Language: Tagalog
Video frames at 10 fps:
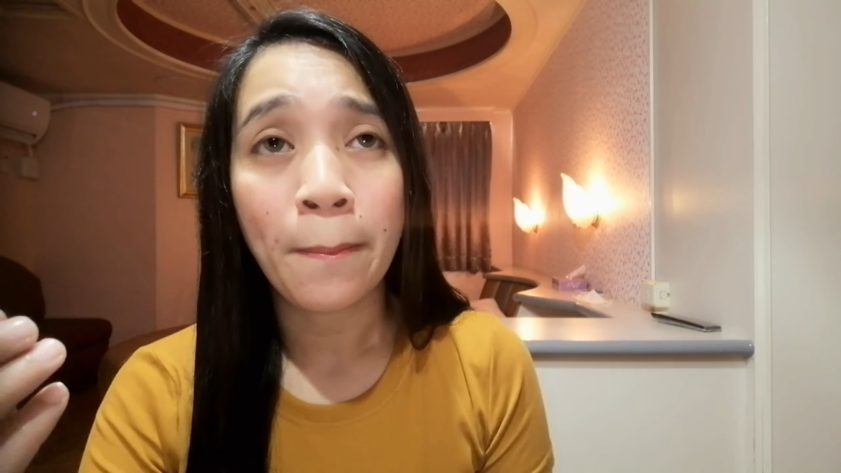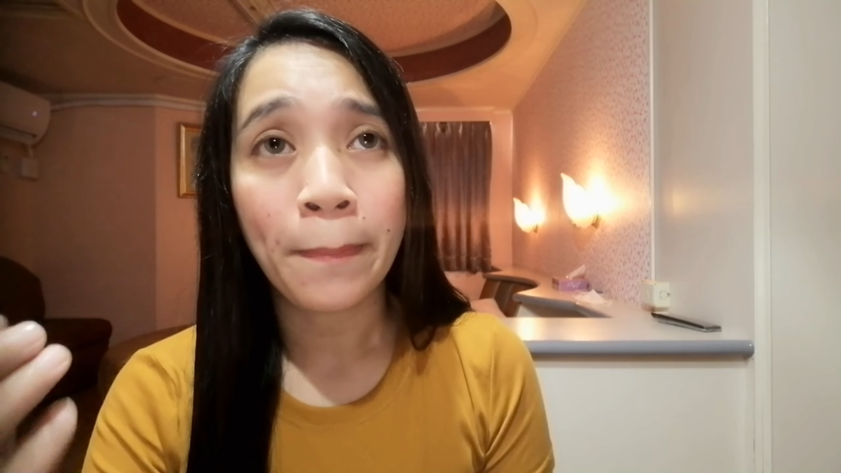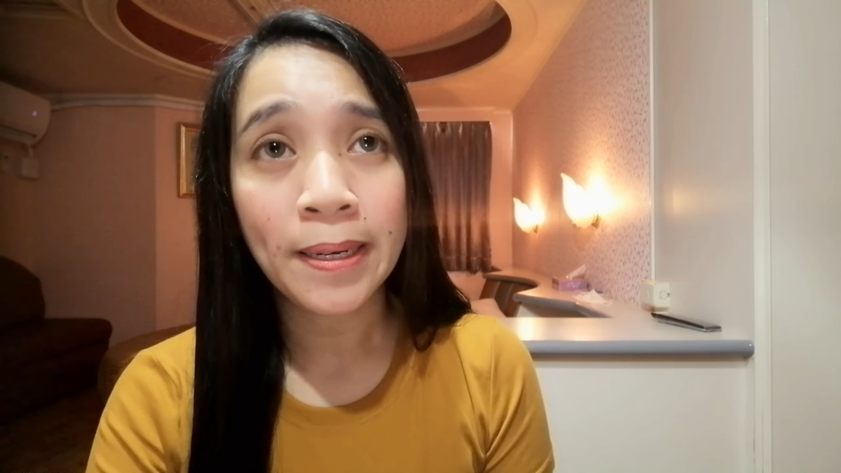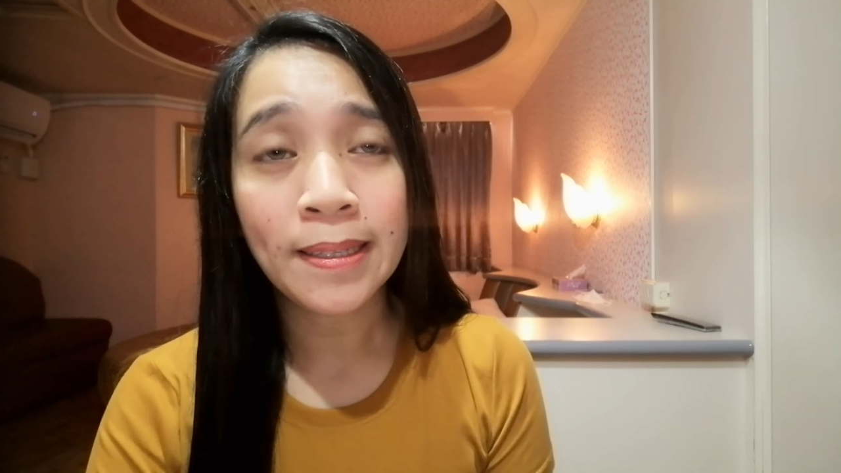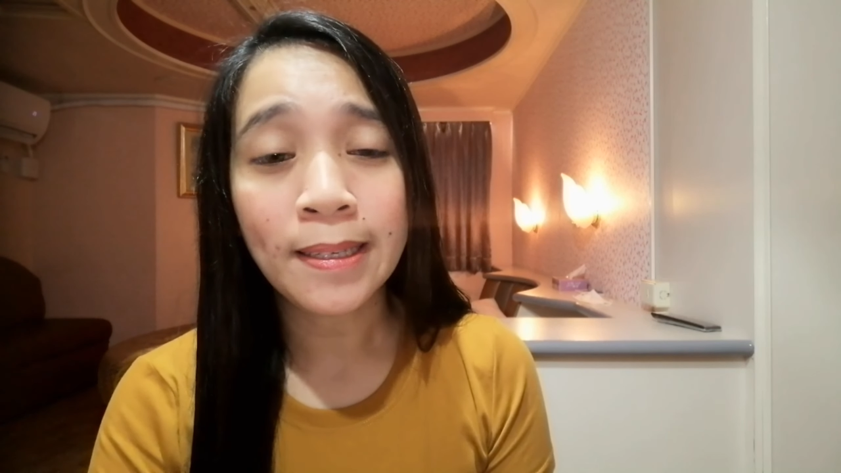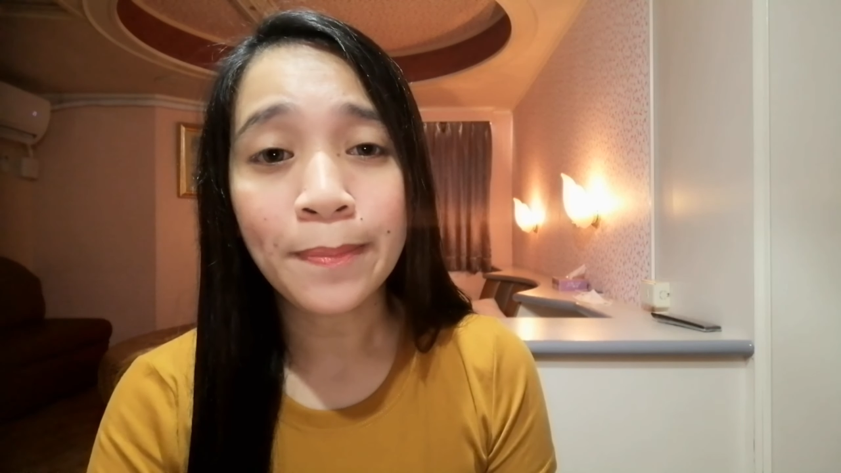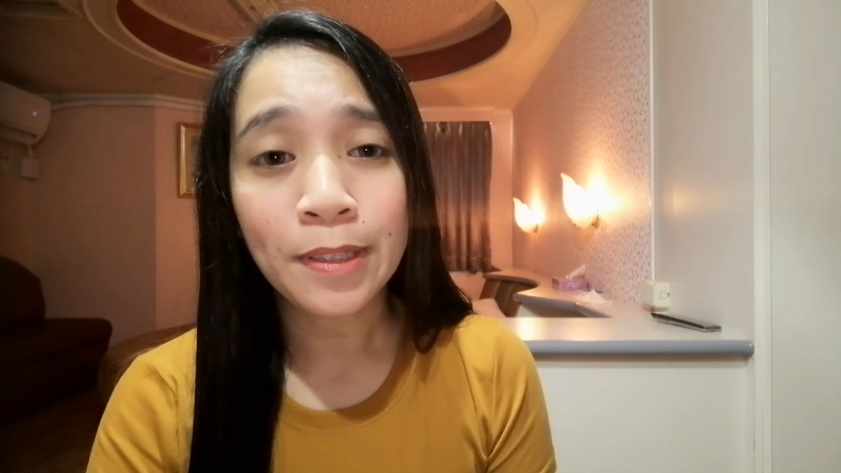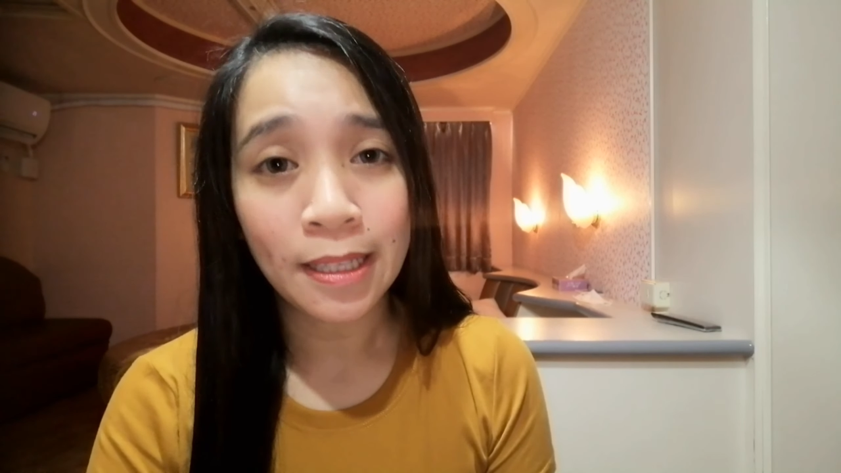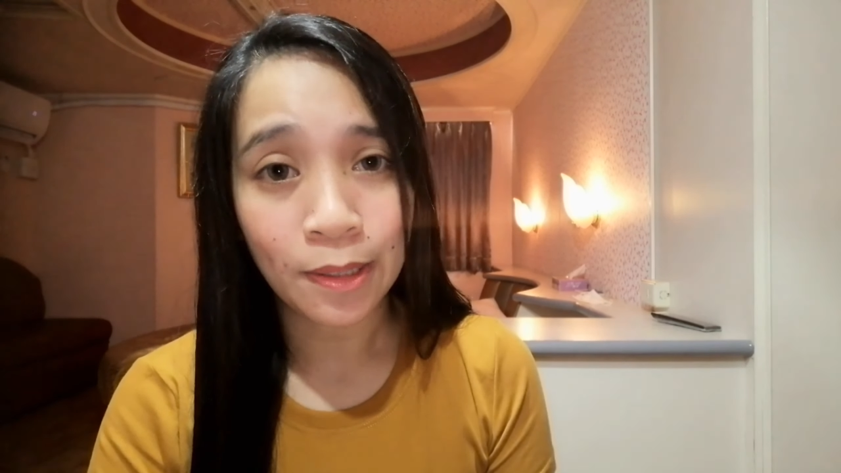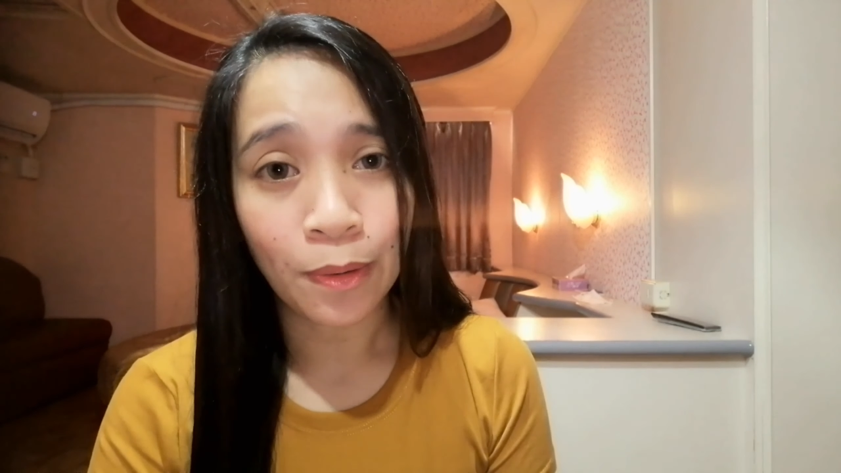pagdating mo
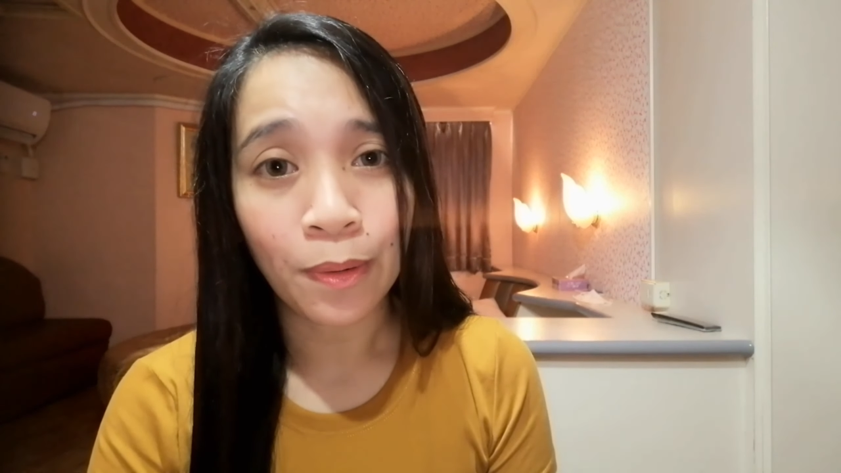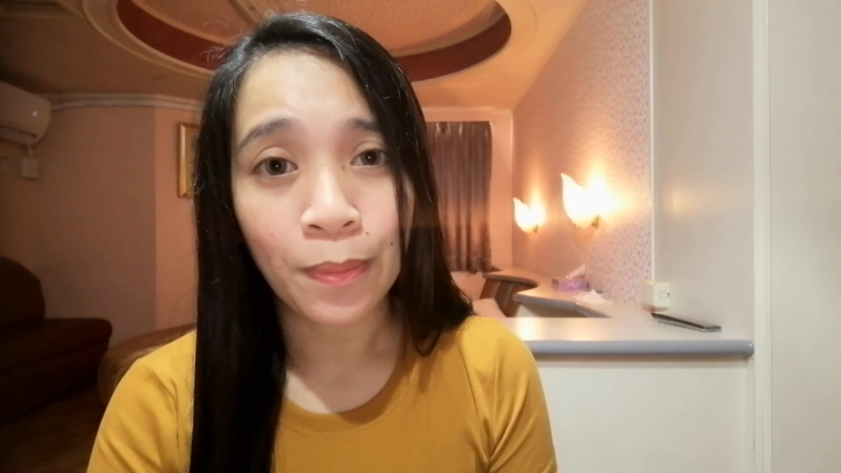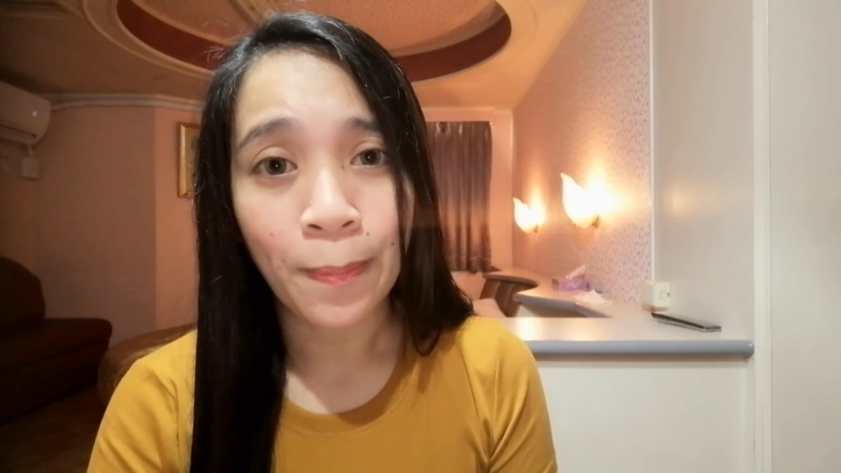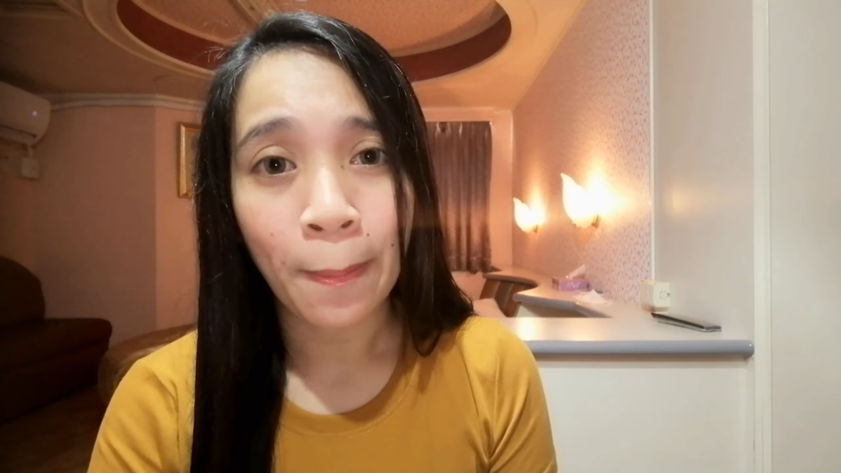dito,